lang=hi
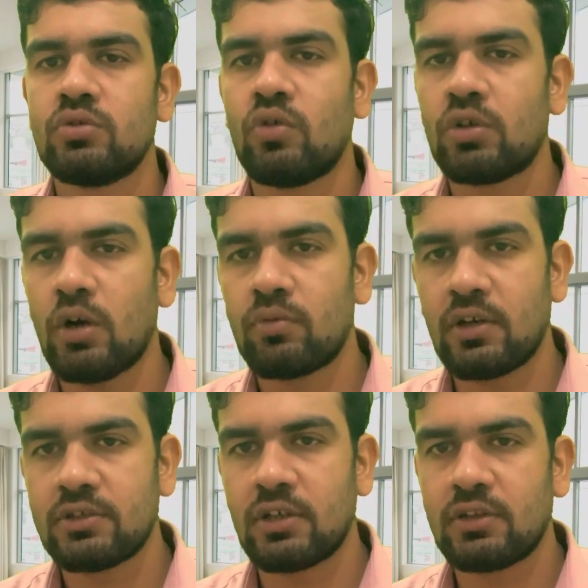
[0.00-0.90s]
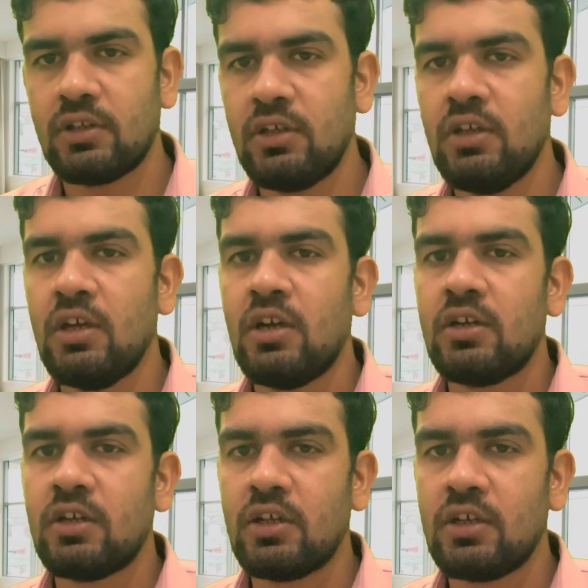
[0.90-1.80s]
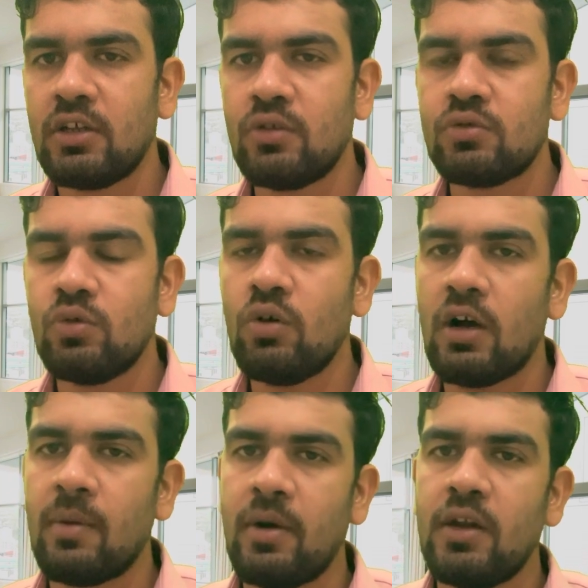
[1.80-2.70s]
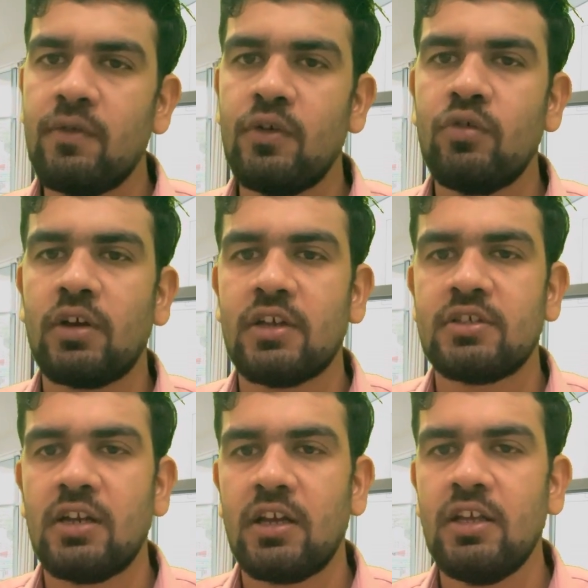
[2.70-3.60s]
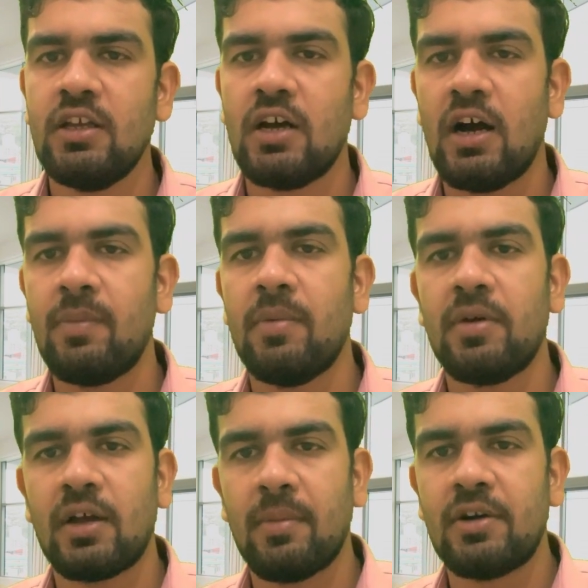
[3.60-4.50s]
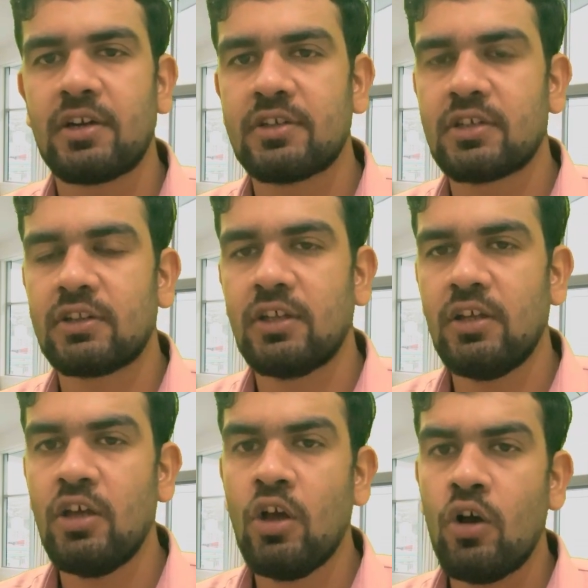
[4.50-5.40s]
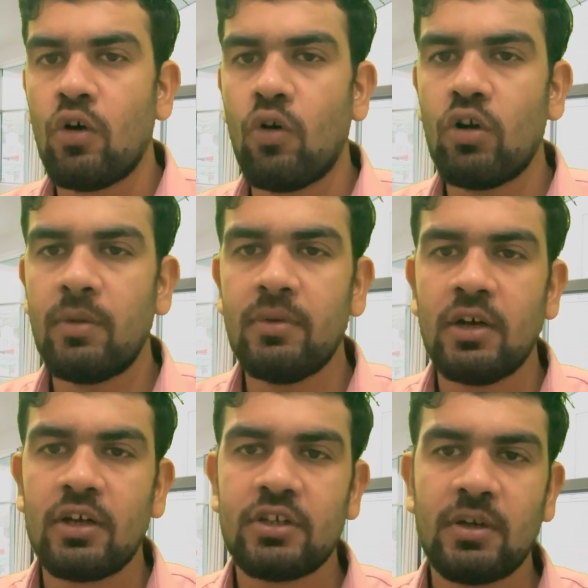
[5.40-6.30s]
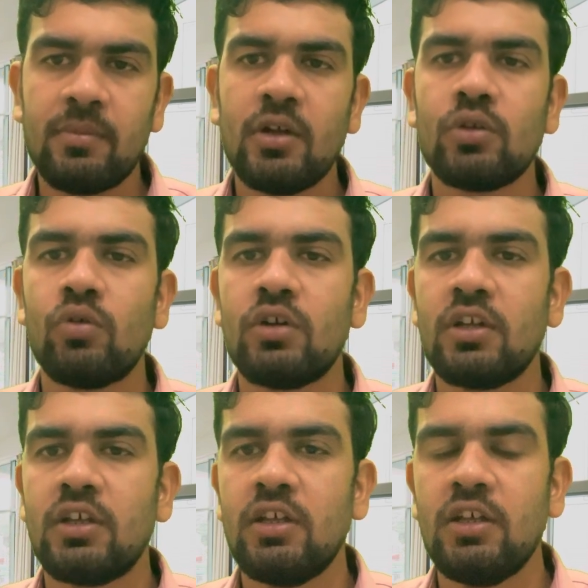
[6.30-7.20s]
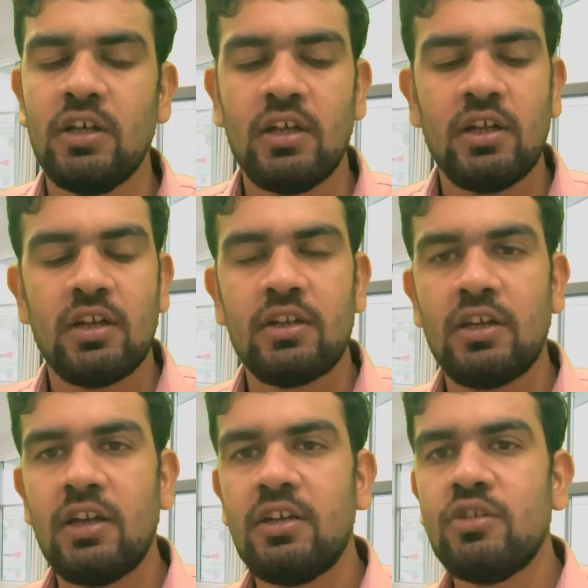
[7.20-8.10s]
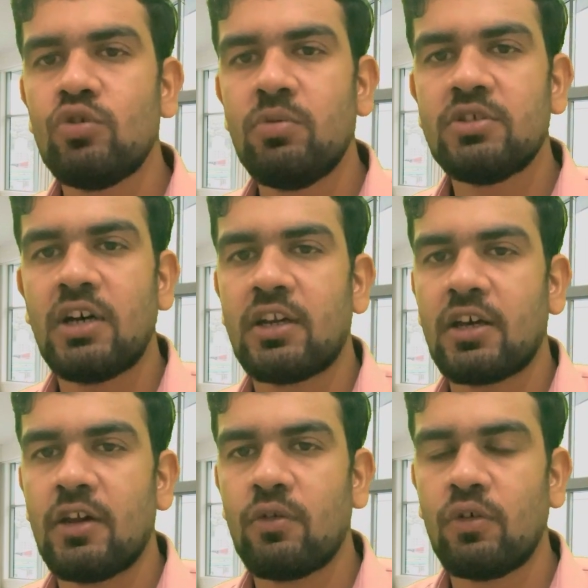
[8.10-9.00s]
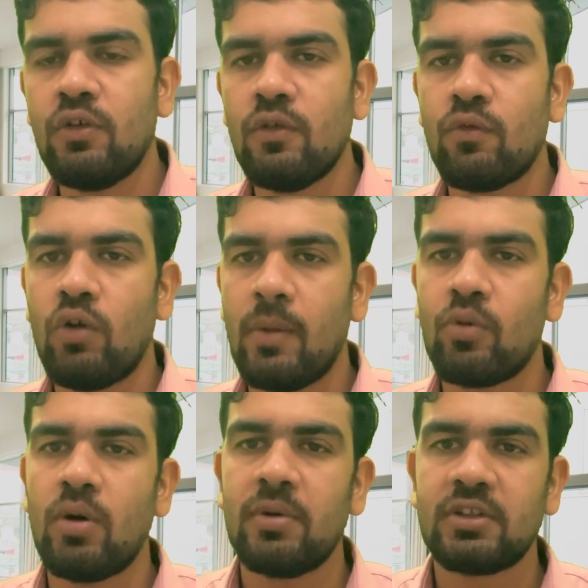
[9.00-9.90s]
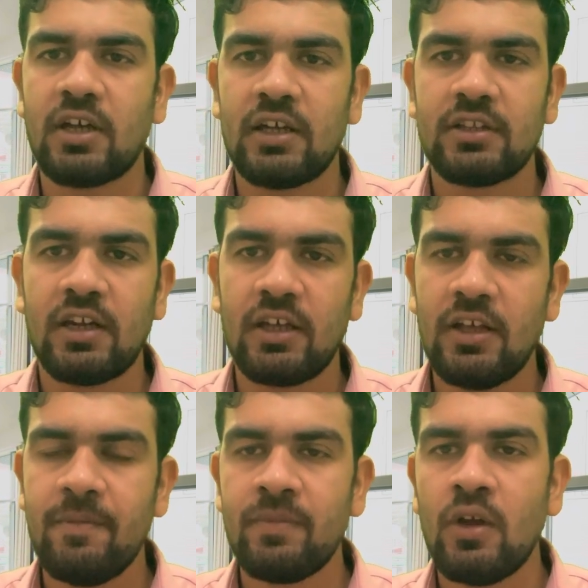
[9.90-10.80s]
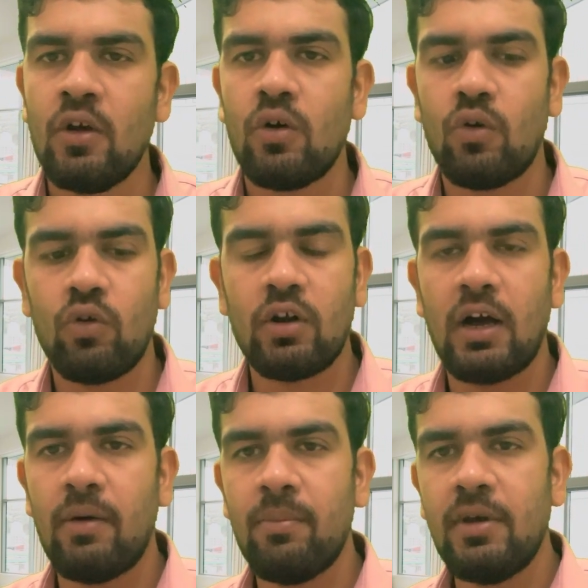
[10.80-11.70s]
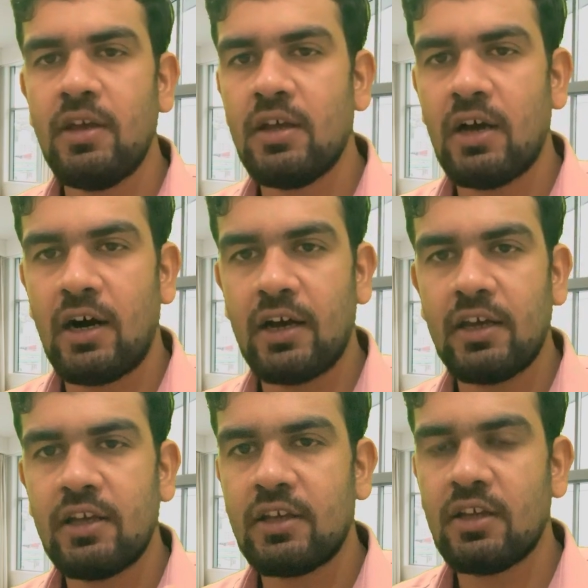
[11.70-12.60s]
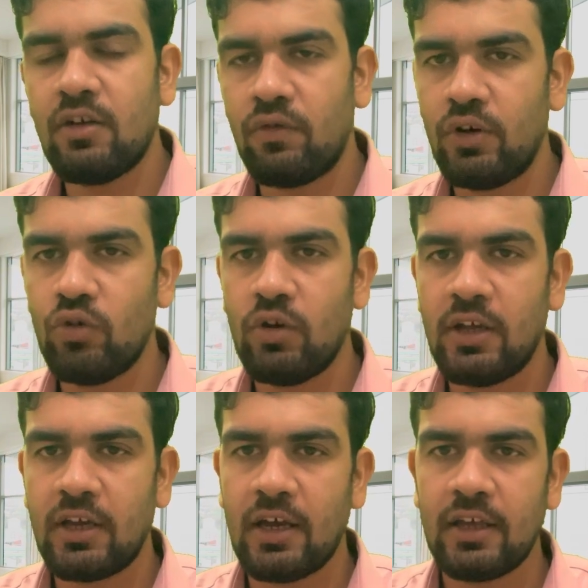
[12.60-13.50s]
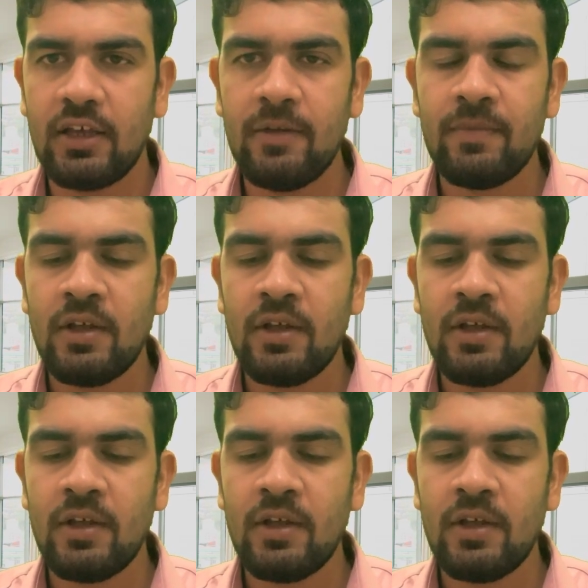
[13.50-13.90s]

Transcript: सॉर्ट आउट कर सकते हैं ठीक है दोस्तों हमारी वीडियो कैसी लगी आप हमें कमेंट कर सकते हैं और हम यमुना थोटे की नई नई जो भी जानकारी होंगी वो आपको अवगत कराते रहेंगे और अब मैं आगे की ये वीडियो लेके आएंगे